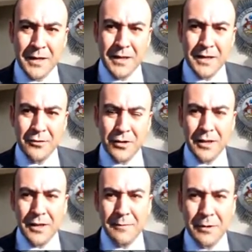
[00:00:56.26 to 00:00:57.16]
y en horas
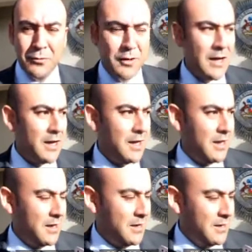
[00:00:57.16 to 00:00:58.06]
de la
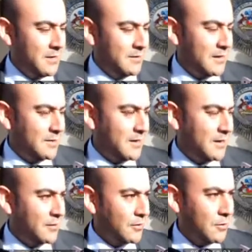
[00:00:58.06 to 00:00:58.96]
madrugada se hace
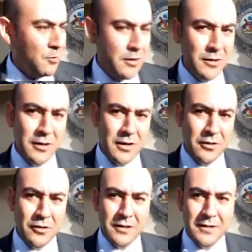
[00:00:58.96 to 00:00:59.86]
ingreso a este inmueble en
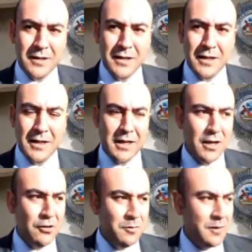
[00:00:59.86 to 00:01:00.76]
donde se detiene a
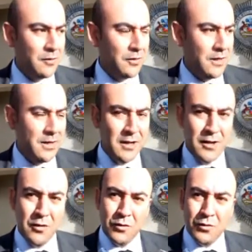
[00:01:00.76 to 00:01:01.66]
dos personas,
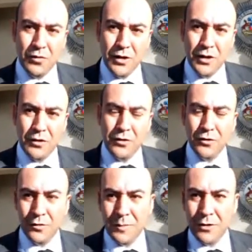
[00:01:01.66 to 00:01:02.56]
uno de
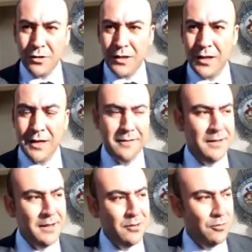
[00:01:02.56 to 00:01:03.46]
los dos mayores de edad,
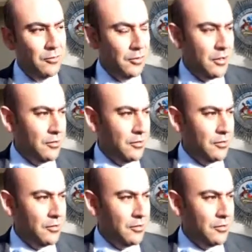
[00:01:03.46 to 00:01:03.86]
uno de